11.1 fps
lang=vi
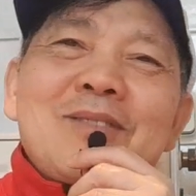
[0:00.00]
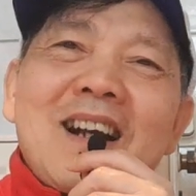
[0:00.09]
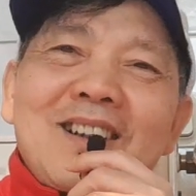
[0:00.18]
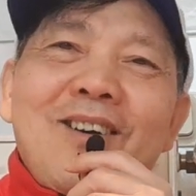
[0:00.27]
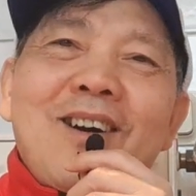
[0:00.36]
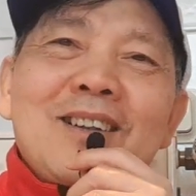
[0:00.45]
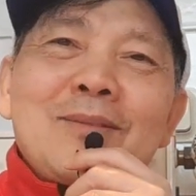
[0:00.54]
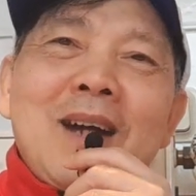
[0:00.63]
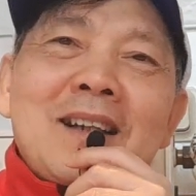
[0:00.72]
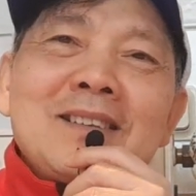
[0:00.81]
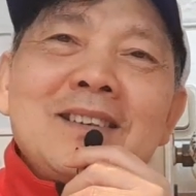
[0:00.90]
bạn có rồi
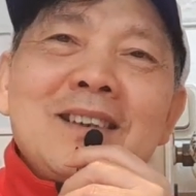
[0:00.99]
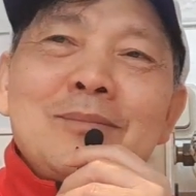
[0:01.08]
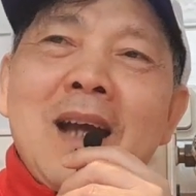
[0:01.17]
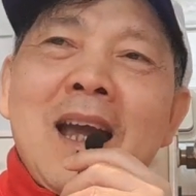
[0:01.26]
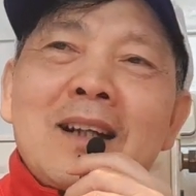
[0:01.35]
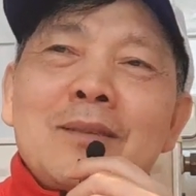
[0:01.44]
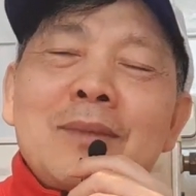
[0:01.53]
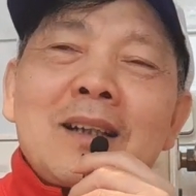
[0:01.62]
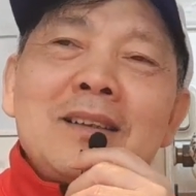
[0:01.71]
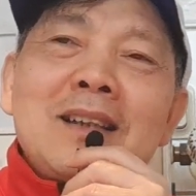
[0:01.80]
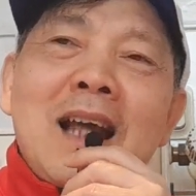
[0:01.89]
bạn đưa lên mạng rồi
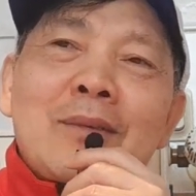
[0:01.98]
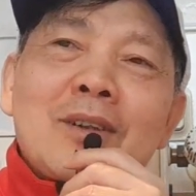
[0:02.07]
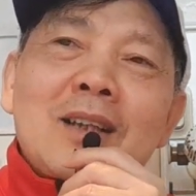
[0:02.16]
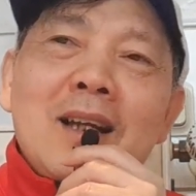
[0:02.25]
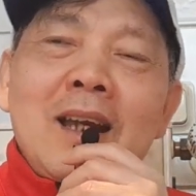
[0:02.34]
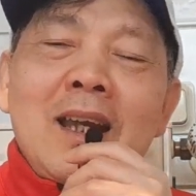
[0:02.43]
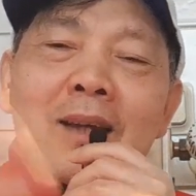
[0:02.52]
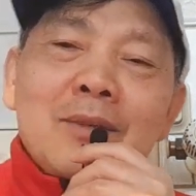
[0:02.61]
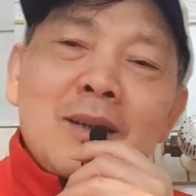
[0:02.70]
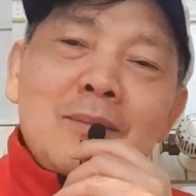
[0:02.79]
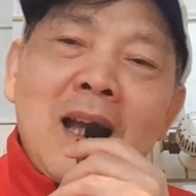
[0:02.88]
bạn làm cho các
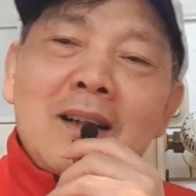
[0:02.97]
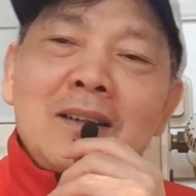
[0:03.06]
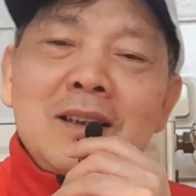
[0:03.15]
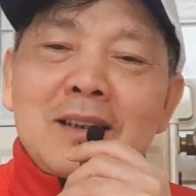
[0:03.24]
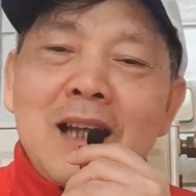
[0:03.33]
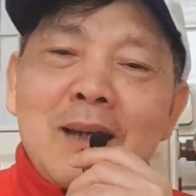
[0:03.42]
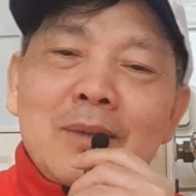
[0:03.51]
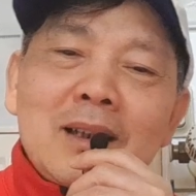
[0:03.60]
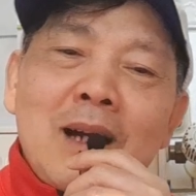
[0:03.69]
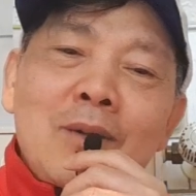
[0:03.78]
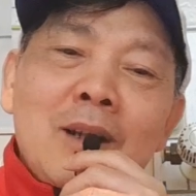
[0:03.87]
em các bạn ở Việt Nam
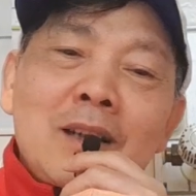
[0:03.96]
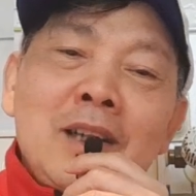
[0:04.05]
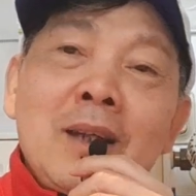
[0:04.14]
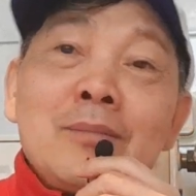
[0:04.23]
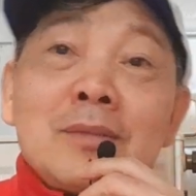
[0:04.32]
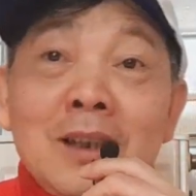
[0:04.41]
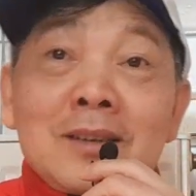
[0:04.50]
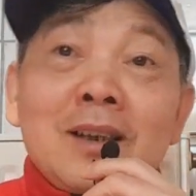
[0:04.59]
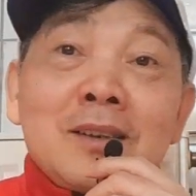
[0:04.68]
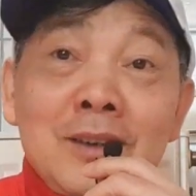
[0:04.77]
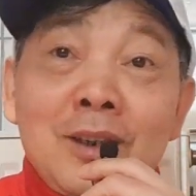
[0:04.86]
bắt đầu là nhiễm từ
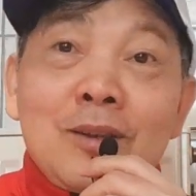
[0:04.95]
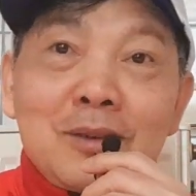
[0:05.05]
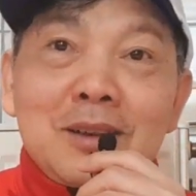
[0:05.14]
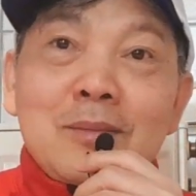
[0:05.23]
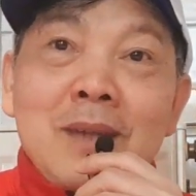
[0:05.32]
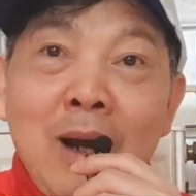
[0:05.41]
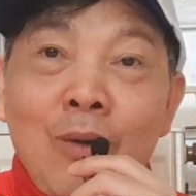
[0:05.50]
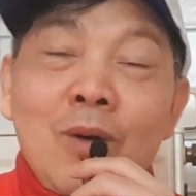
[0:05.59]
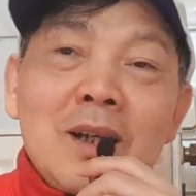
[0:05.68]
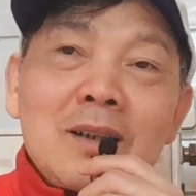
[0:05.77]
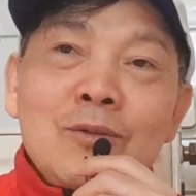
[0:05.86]
từ vô trong
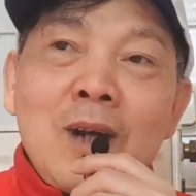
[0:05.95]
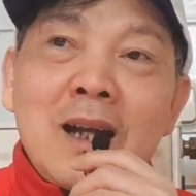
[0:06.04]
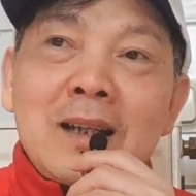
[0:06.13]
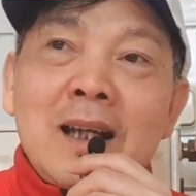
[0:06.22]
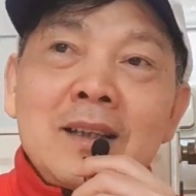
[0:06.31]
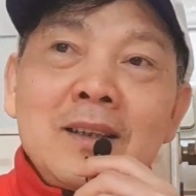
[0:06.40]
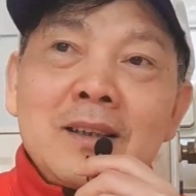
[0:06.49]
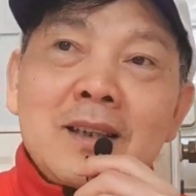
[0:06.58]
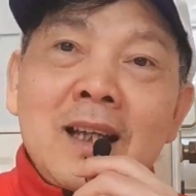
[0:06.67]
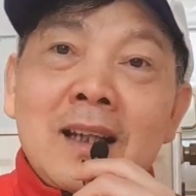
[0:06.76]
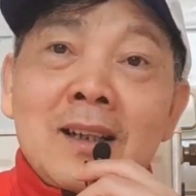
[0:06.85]
đầu á qua đây với
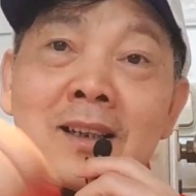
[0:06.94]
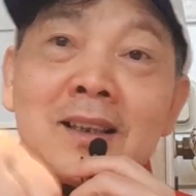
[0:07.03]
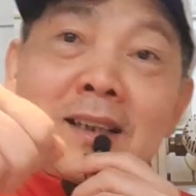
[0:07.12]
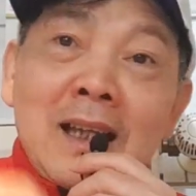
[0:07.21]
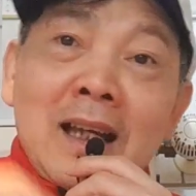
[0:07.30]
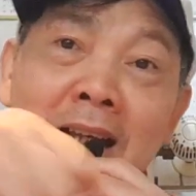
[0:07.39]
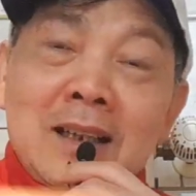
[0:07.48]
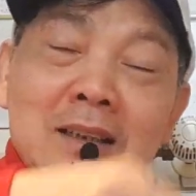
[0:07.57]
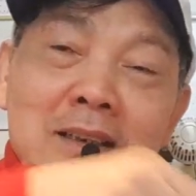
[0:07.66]
cái hành lý là